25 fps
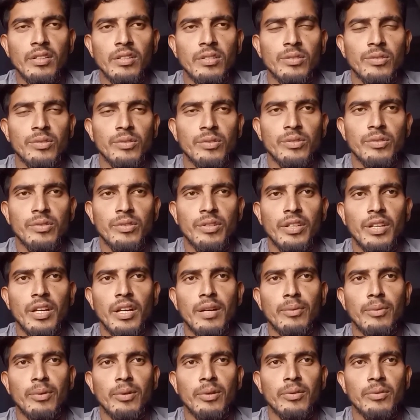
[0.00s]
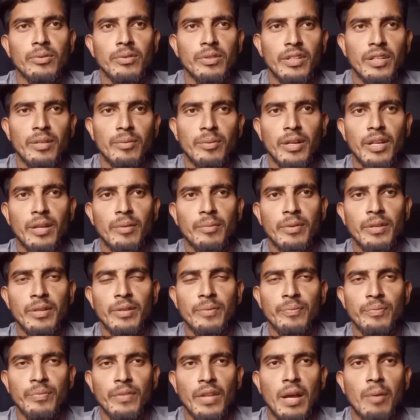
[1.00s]
तो क्या बोलूँ उनके बारे में
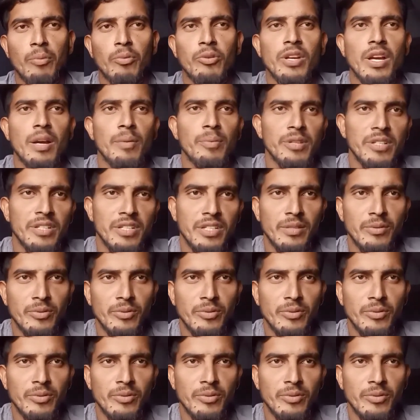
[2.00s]
आपको यहाँ पे स्क्रीन शॉट